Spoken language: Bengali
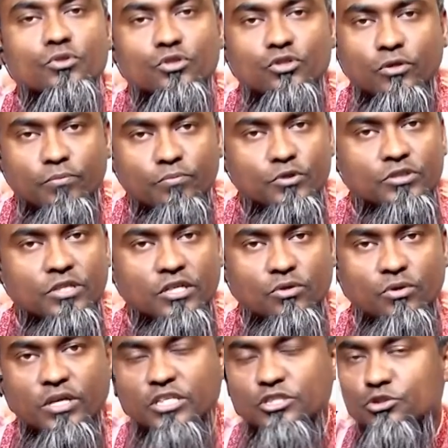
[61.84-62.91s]
সম্প্রচার
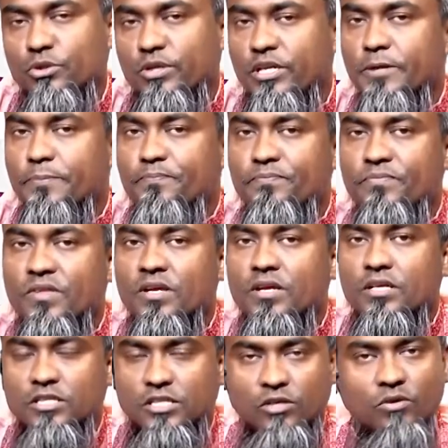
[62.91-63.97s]
করার জন্যে
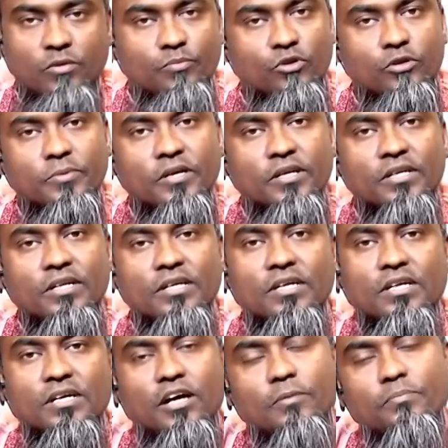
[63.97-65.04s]
দাওয়া পরিবার
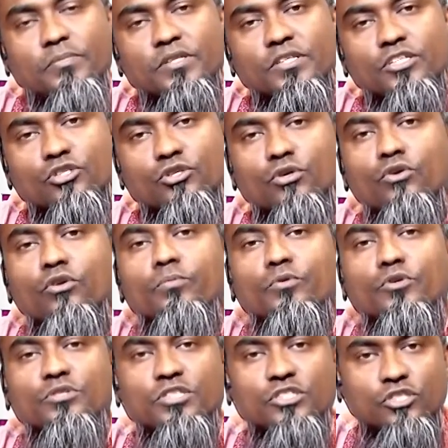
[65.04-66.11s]
আপনাদের সকল
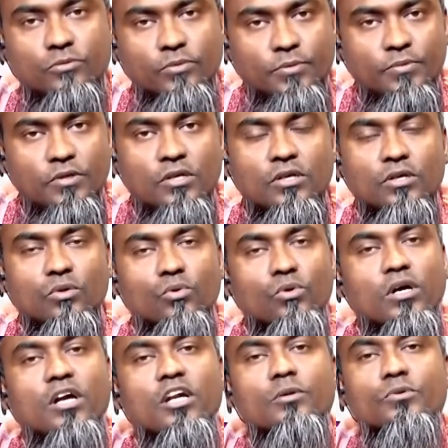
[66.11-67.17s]
প্রশ্নের জবাব
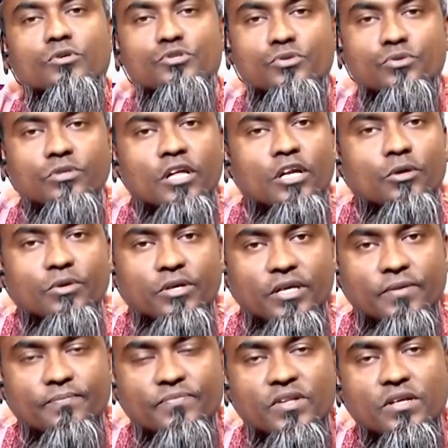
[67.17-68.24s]
কোরআন এবং সুন্নার আলোকে
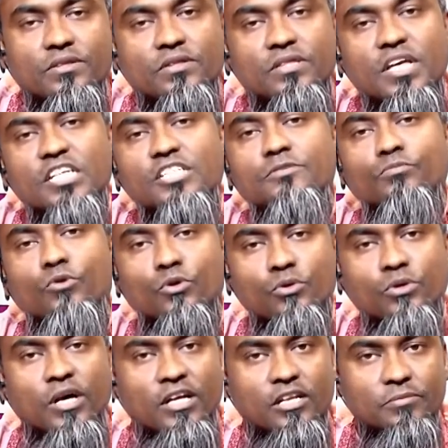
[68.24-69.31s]
দেশ বরুণ্য
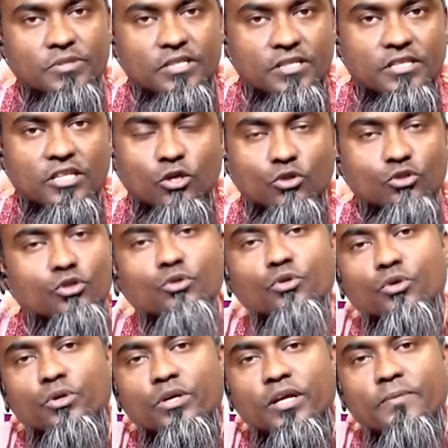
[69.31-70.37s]
আলেমী দিনদার
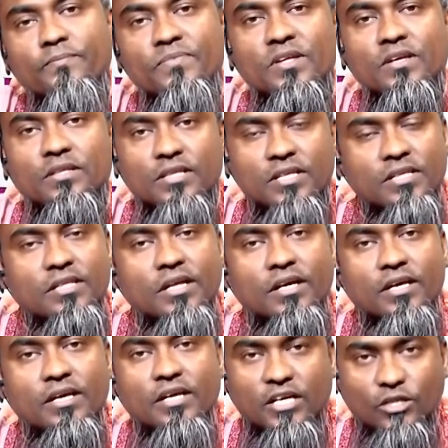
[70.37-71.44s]
অংশগ্রহণে দিয়ে থাকে
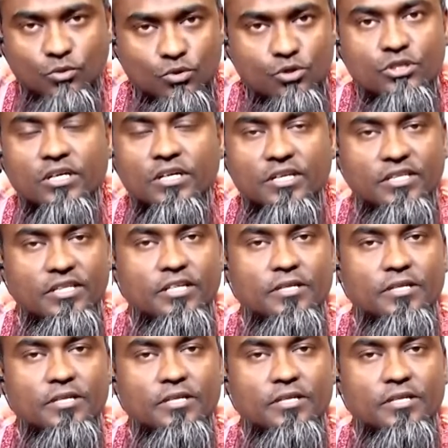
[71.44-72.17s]
এই অনুষ্ঠানটিতে